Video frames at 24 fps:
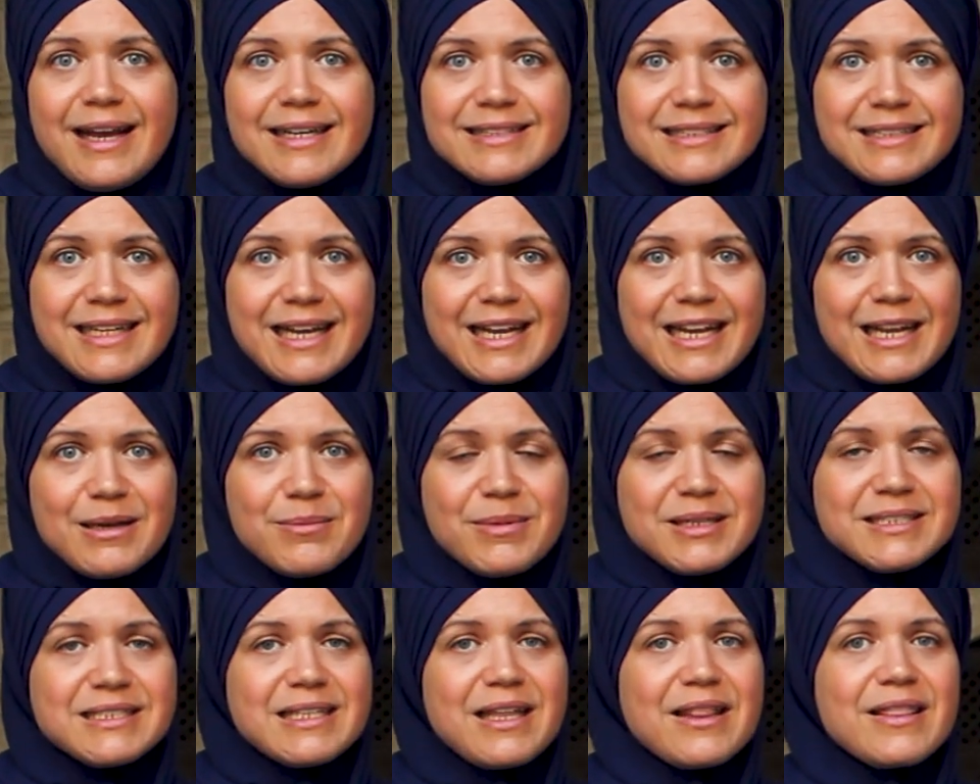hasta que
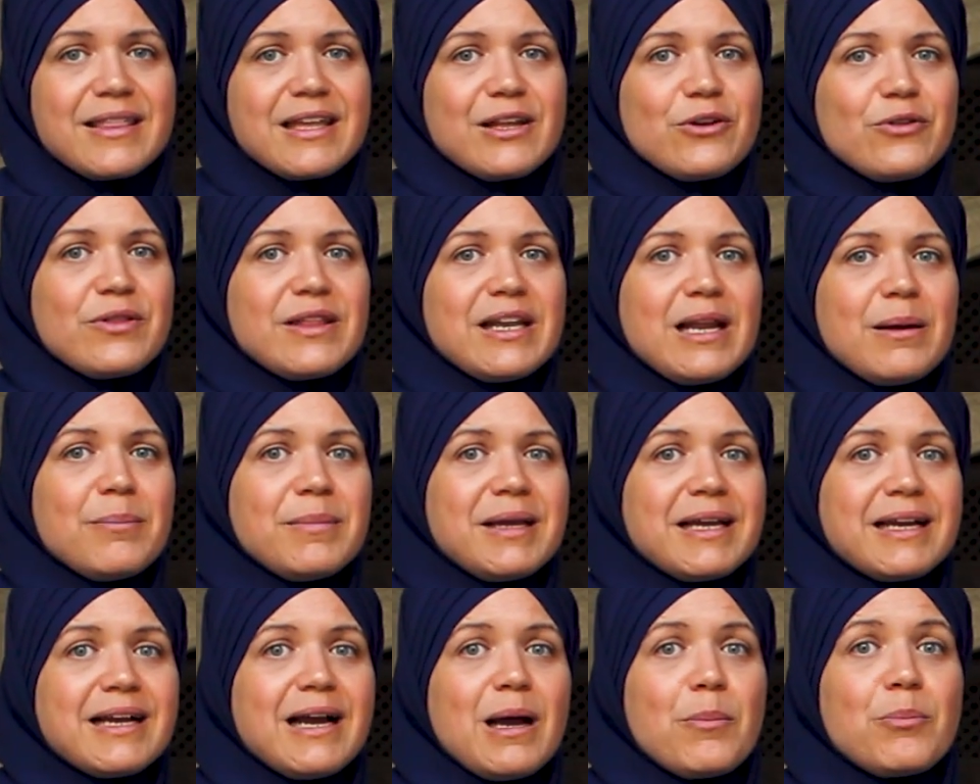el más anciano de
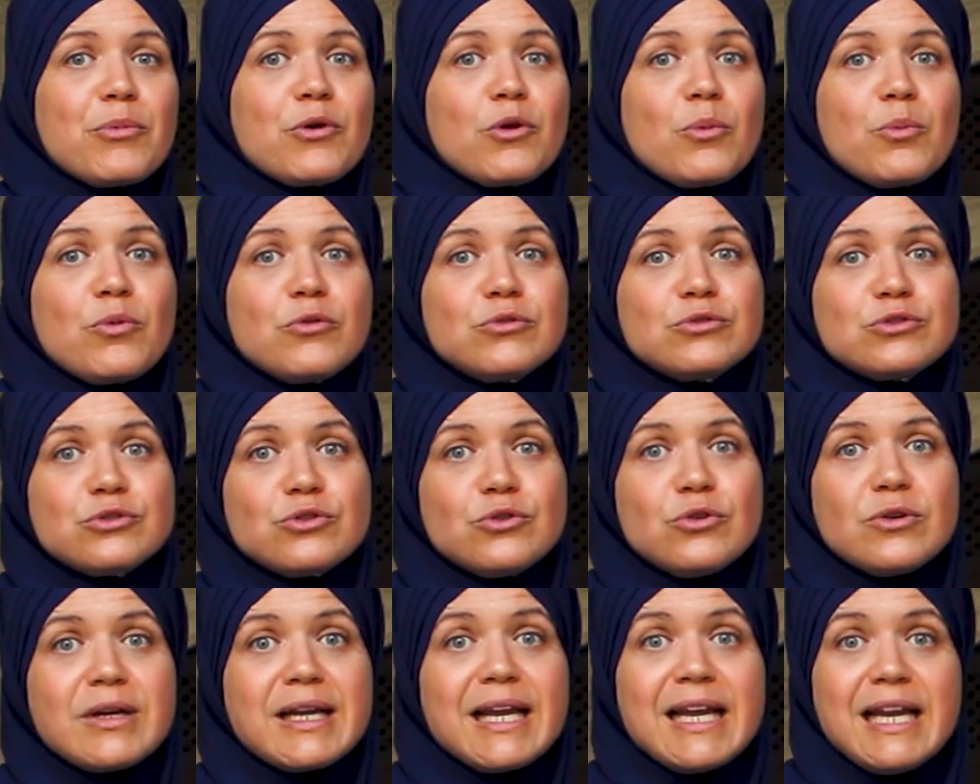la Meca
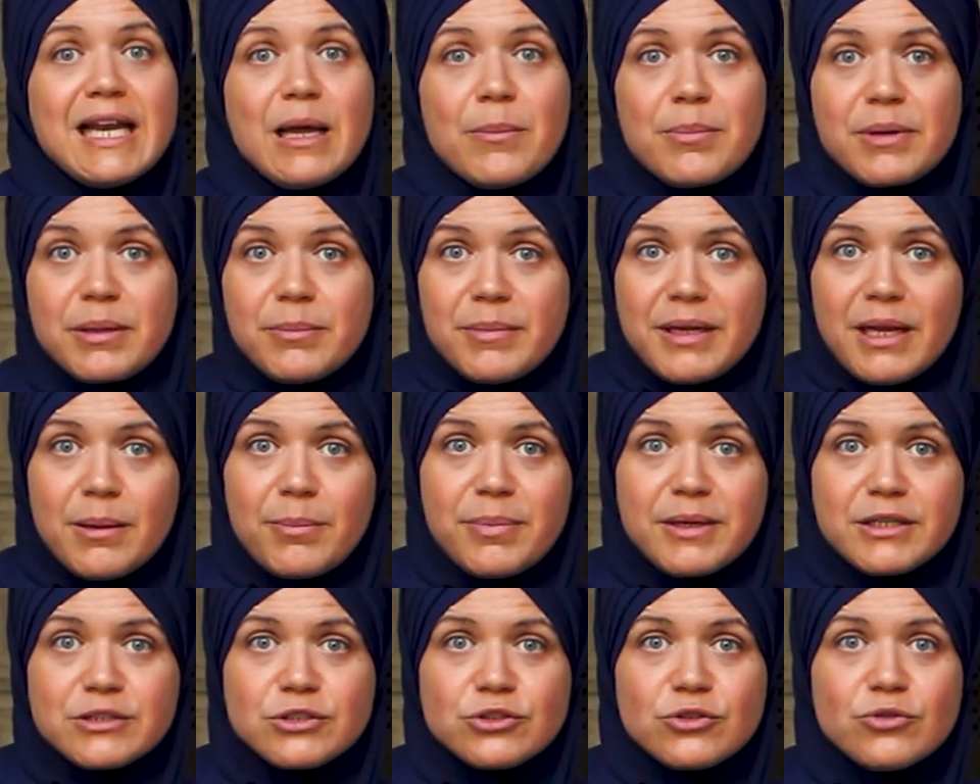propuso que la
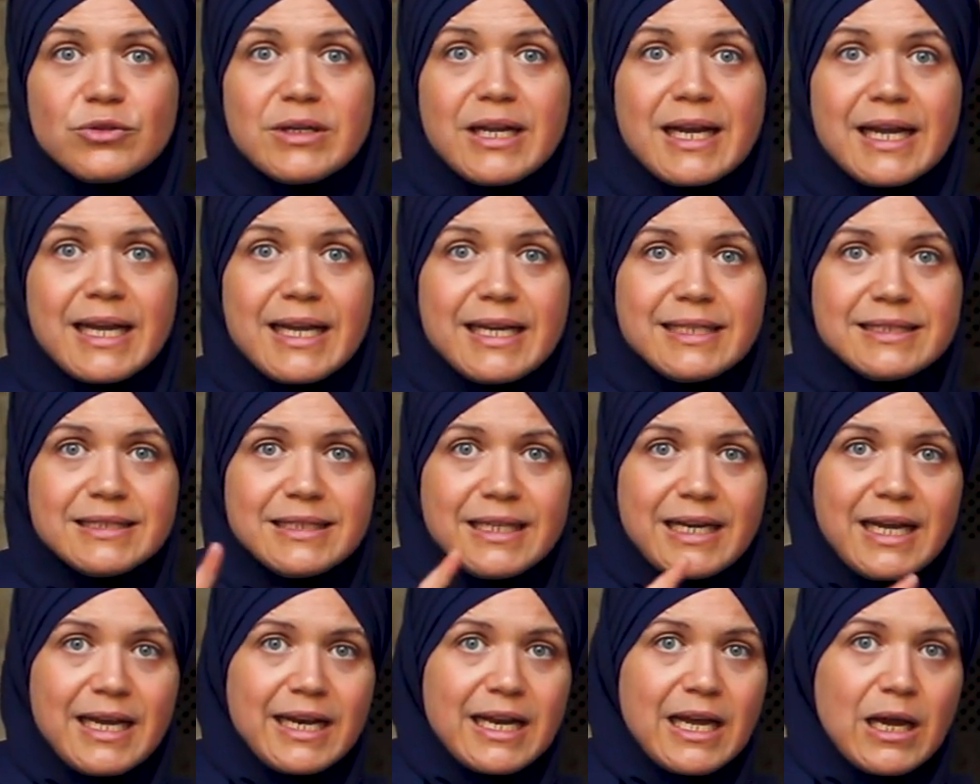primera persona que
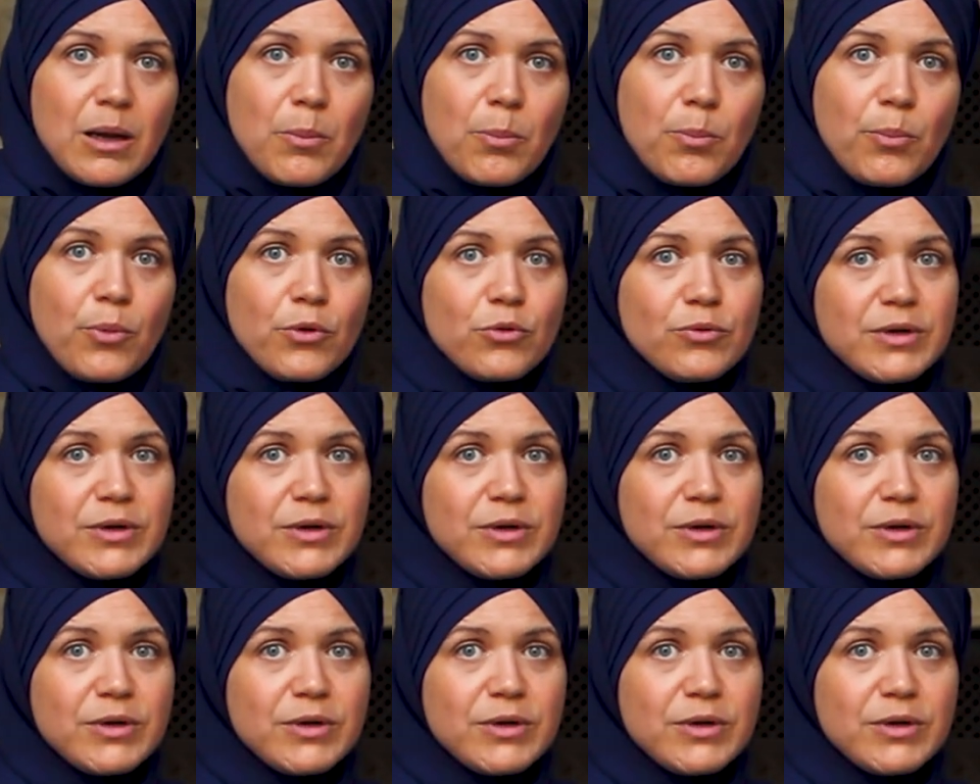entrara